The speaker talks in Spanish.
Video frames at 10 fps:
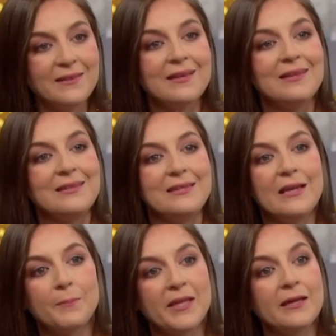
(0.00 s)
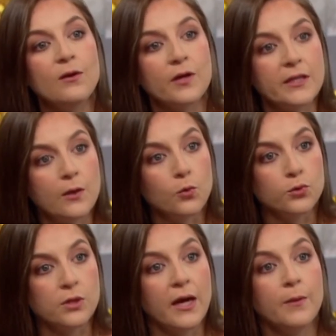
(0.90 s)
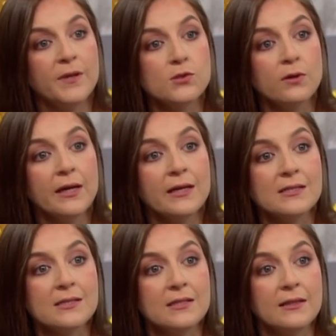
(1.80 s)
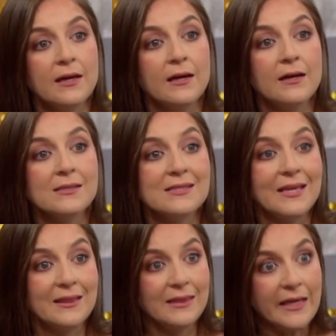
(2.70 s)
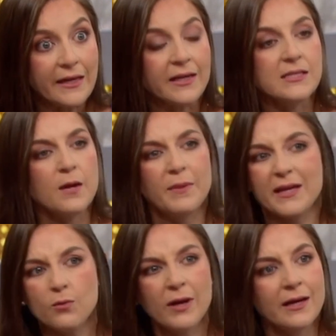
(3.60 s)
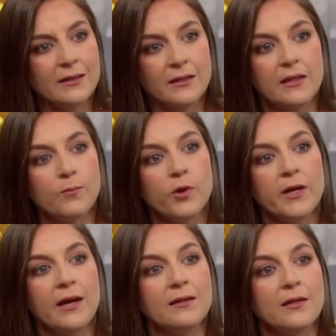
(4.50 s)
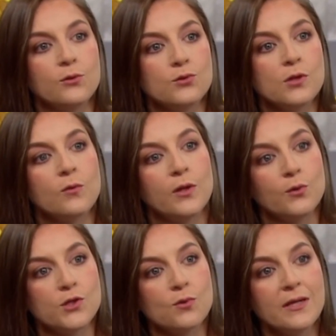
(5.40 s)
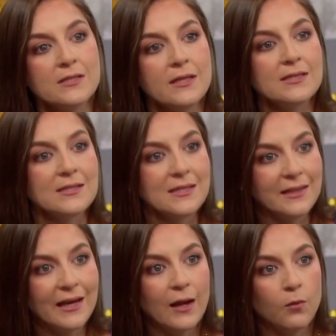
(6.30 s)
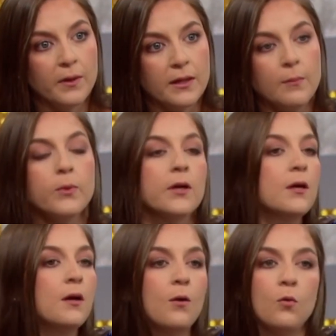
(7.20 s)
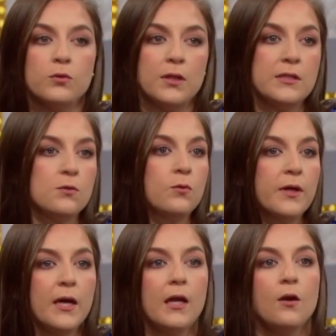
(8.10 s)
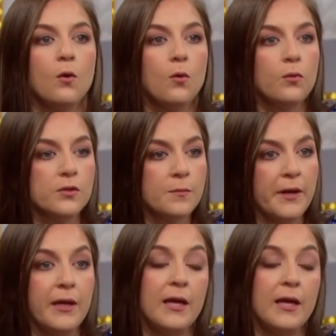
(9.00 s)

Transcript: de ti, depende de lo que te guste. Hay personas que necesitan sentir que se aplica una cantidad muy grande, entonces cuando eso es así, necesitas la humedad, pues utiliza un gel o un spray. El